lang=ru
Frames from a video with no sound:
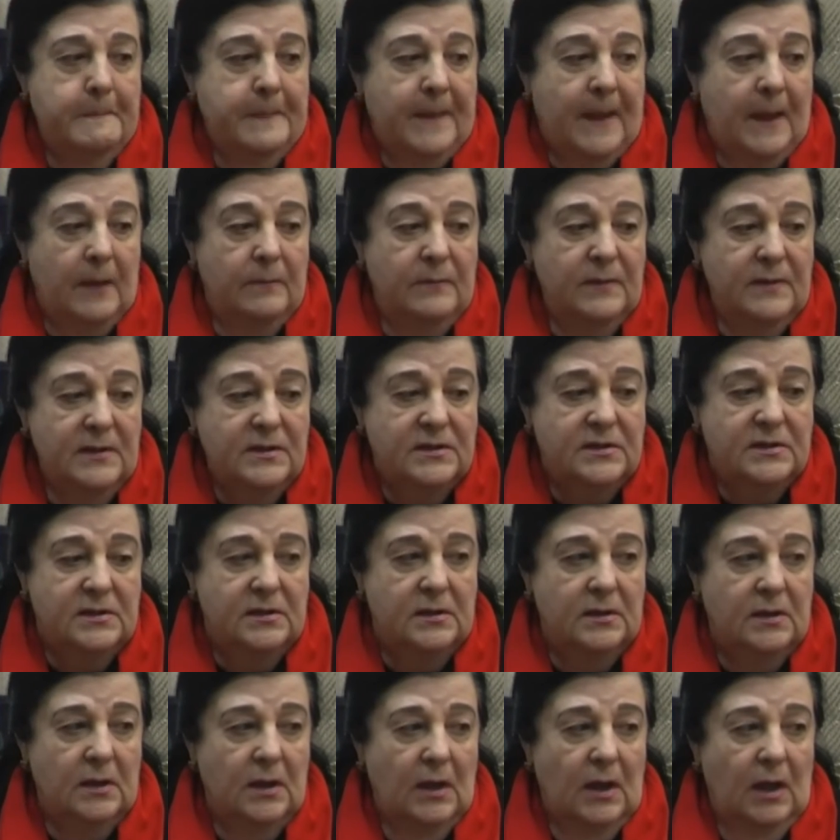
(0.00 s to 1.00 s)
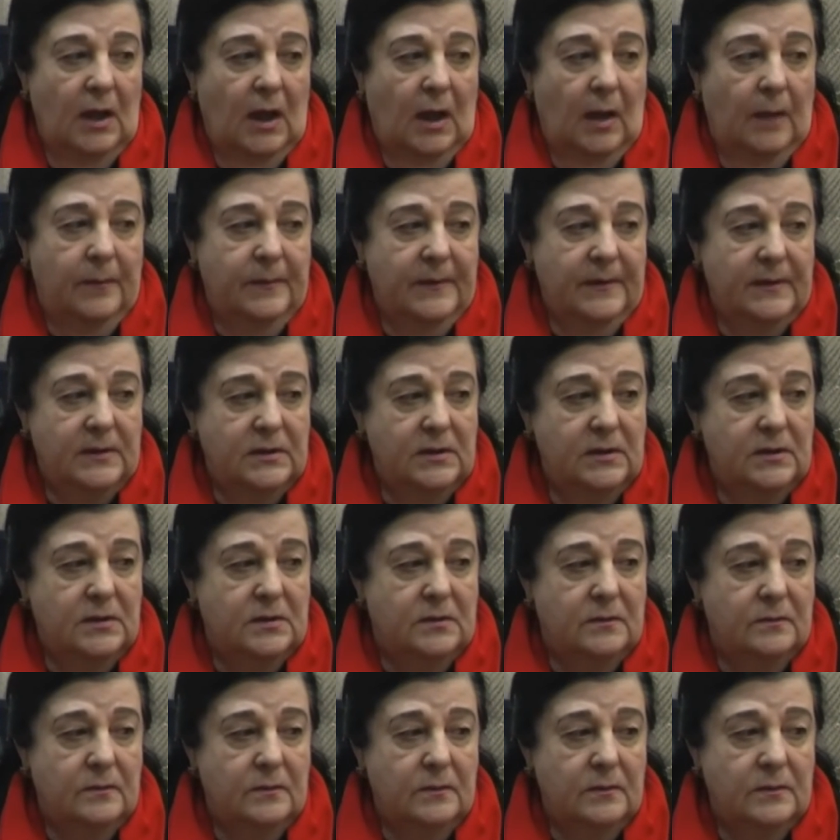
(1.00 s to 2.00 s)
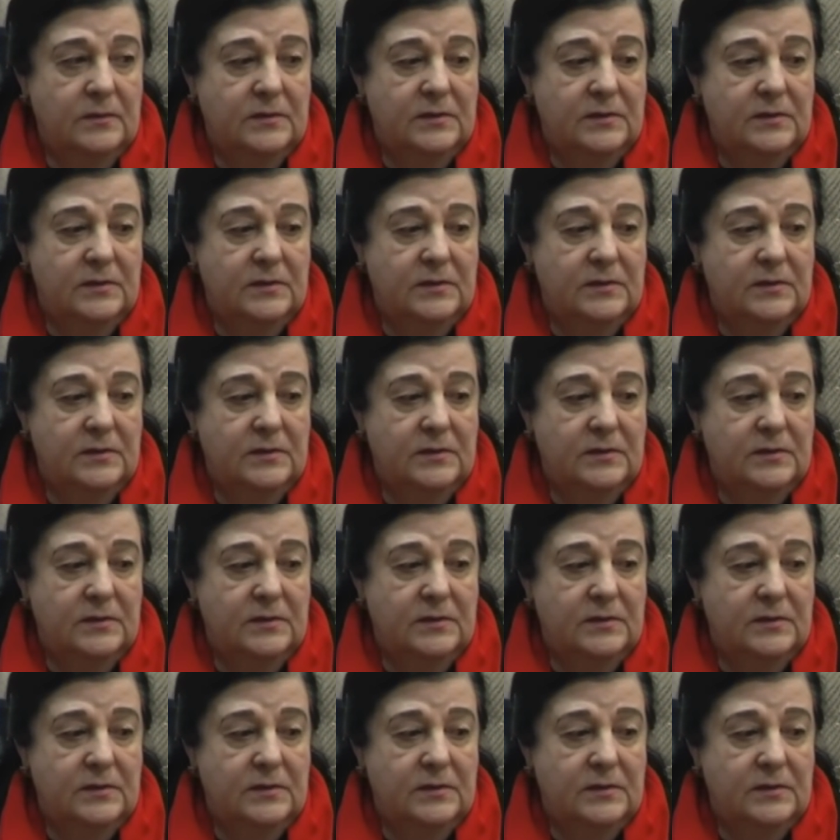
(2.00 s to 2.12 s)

комиссии оплатить, э,